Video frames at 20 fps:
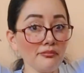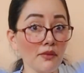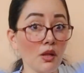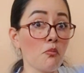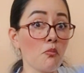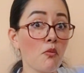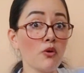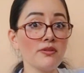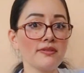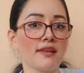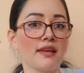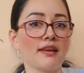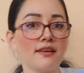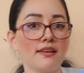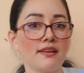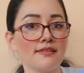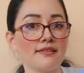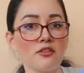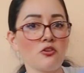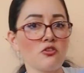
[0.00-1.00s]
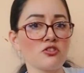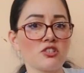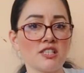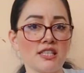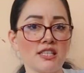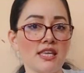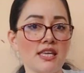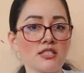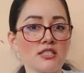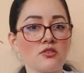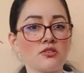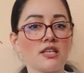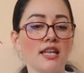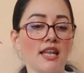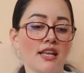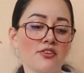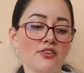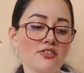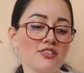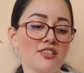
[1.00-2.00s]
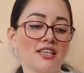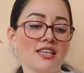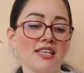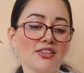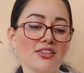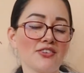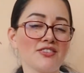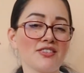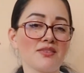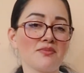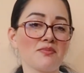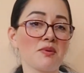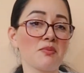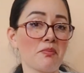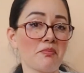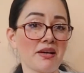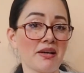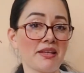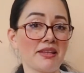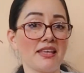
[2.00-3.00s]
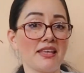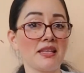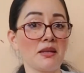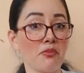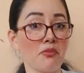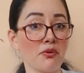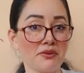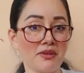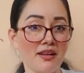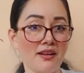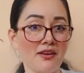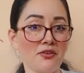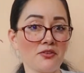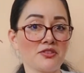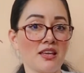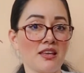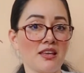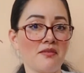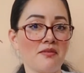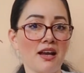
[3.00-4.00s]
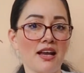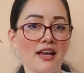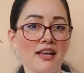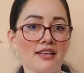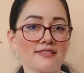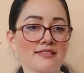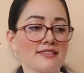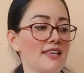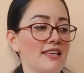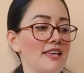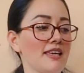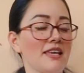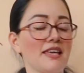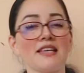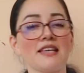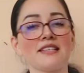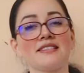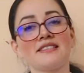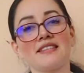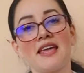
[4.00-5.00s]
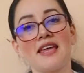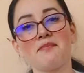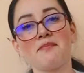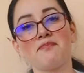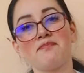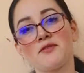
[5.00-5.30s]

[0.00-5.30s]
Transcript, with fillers: monte de noche, 10, 12 de la noche. Entonces mi papá de ahí del potrero se iba casi este,